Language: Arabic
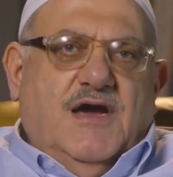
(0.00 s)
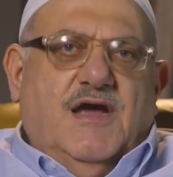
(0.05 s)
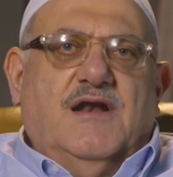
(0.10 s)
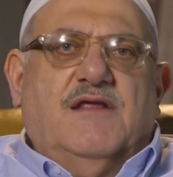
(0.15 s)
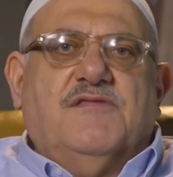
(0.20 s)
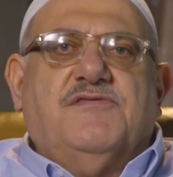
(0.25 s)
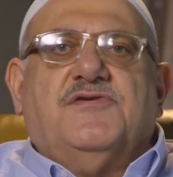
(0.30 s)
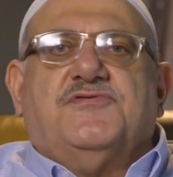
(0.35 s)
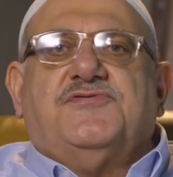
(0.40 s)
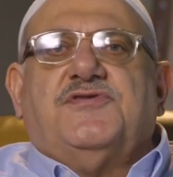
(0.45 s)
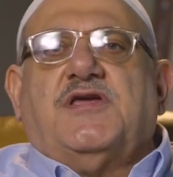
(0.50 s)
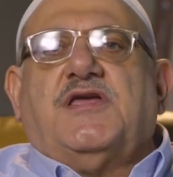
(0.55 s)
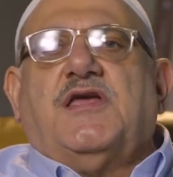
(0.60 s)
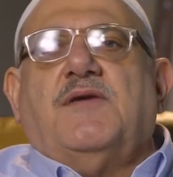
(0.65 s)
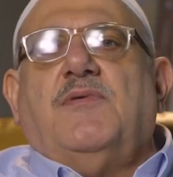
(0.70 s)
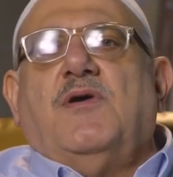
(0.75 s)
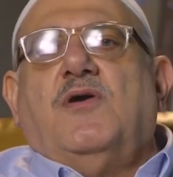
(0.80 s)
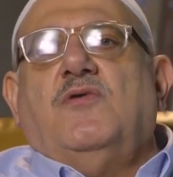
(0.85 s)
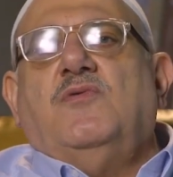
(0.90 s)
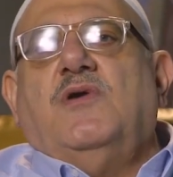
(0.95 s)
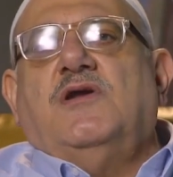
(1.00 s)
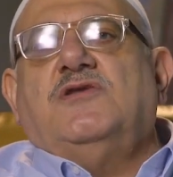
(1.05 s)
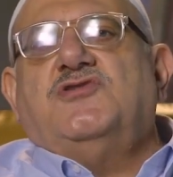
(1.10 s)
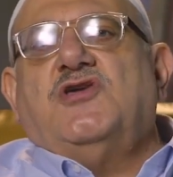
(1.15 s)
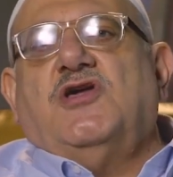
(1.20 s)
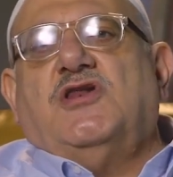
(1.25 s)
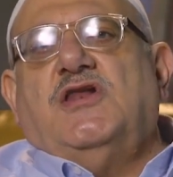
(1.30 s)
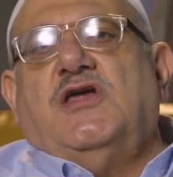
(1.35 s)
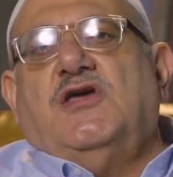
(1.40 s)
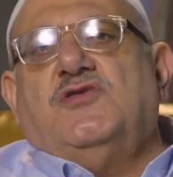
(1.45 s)
الذي ارتكبه
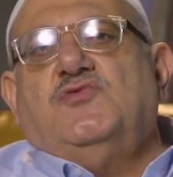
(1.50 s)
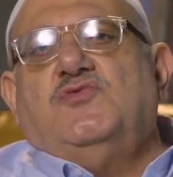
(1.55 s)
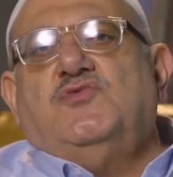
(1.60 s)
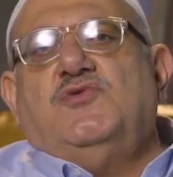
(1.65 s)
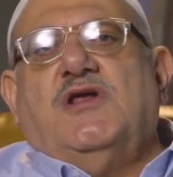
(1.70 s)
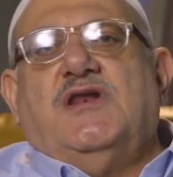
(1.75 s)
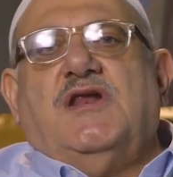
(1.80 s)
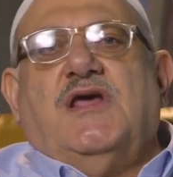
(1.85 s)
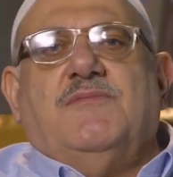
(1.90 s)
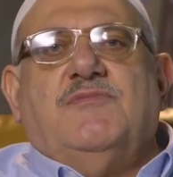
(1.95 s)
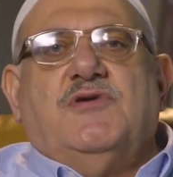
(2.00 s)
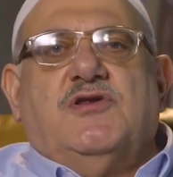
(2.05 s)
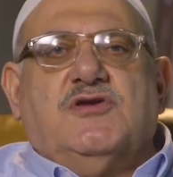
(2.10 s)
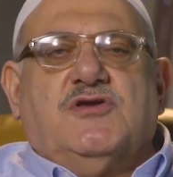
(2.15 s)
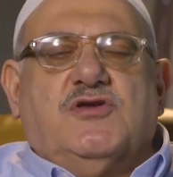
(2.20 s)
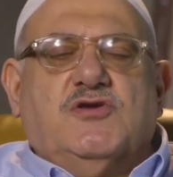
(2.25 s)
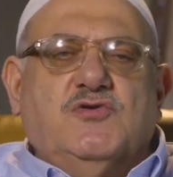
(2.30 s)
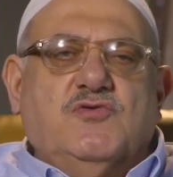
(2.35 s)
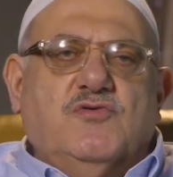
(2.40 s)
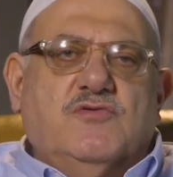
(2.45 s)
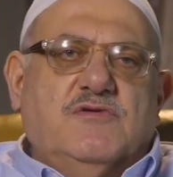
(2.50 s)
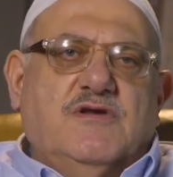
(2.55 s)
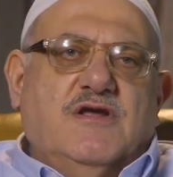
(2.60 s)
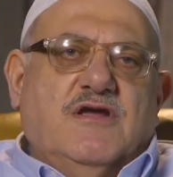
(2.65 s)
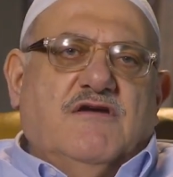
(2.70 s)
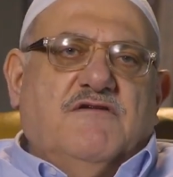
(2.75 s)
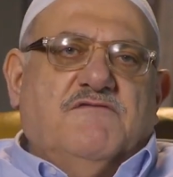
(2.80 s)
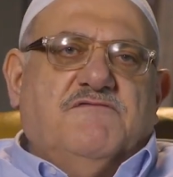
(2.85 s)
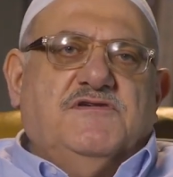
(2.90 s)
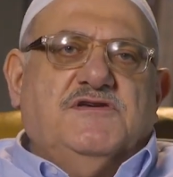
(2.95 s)
الجلادون الأمريكيون
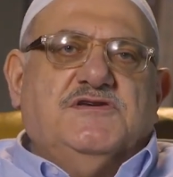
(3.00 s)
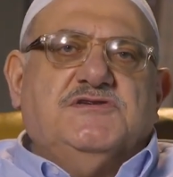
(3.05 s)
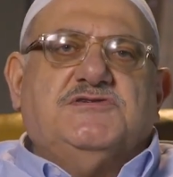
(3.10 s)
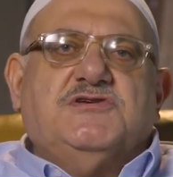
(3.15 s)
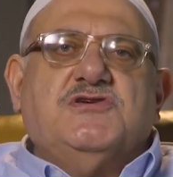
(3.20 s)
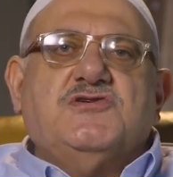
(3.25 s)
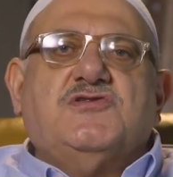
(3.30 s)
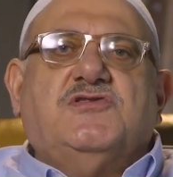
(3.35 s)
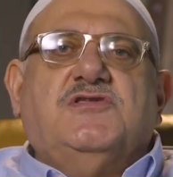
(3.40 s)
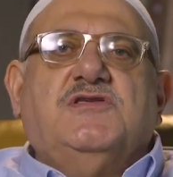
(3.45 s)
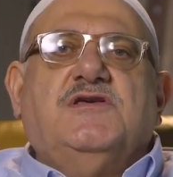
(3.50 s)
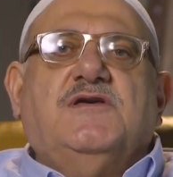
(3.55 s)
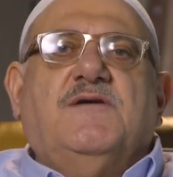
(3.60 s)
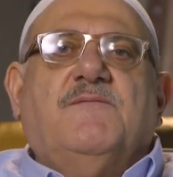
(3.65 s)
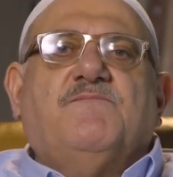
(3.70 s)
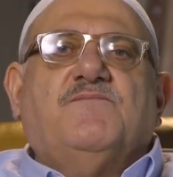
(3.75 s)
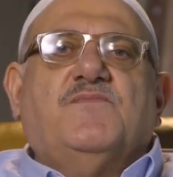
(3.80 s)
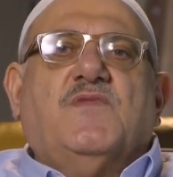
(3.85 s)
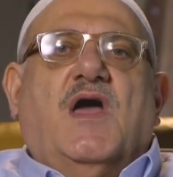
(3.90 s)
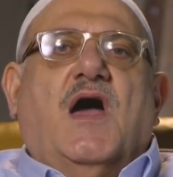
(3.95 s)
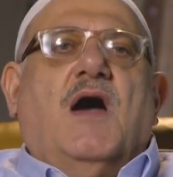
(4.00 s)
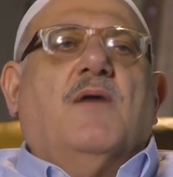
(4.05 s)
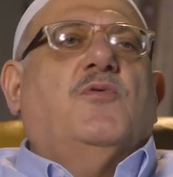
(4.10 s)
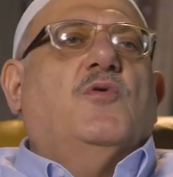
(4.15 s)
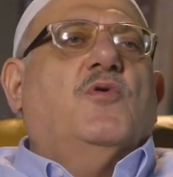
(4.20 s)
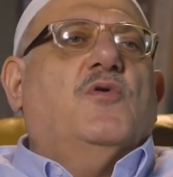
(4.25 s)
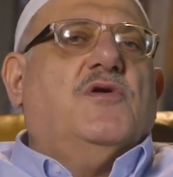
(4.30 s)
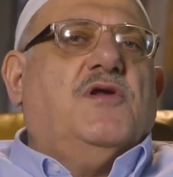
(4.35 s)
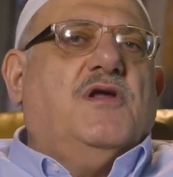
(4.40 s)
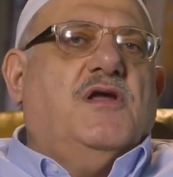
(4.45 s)
في سجن
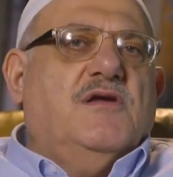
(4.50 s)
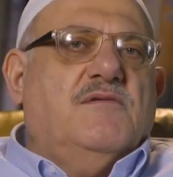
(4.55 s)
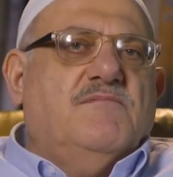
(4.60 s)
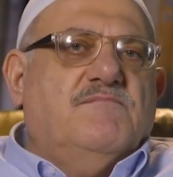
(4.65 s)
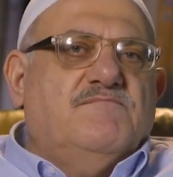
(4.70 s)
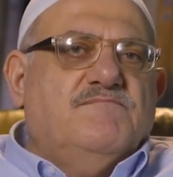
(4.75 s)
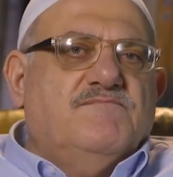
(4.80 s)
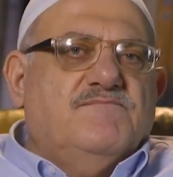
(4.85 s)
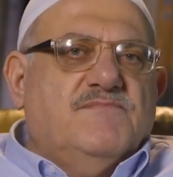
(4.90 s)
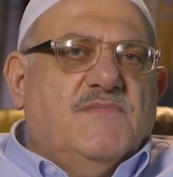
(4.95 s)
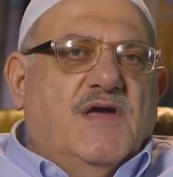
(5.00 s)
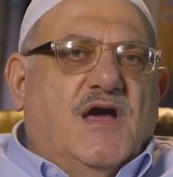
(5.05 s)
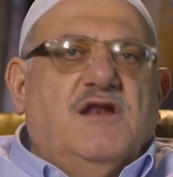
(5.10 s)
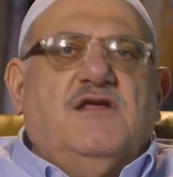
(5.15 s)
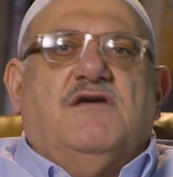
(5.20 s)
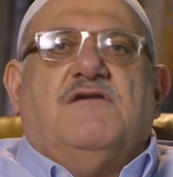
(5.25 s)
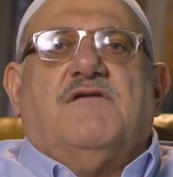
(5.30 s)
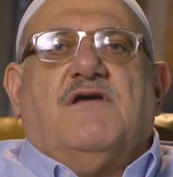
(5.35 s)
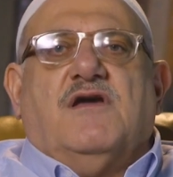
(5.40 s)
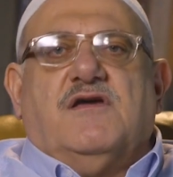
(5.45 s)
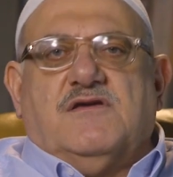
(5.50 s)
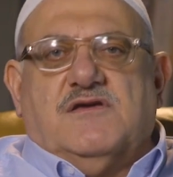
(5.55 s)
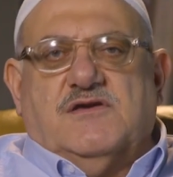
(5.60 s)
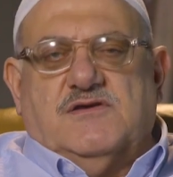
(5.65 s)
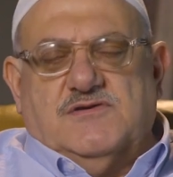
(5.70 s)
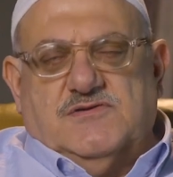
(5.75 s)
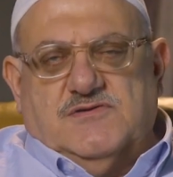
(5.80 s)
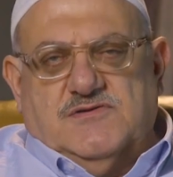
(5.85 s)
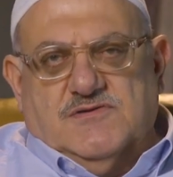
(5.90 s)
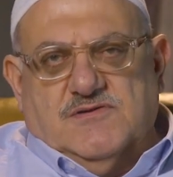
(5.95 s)
أبو غريب
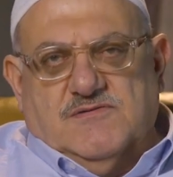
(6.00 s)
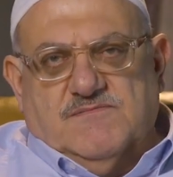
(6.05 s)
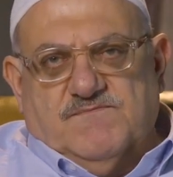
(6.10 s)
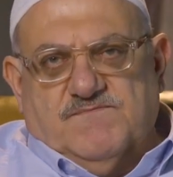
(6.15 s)
العراقي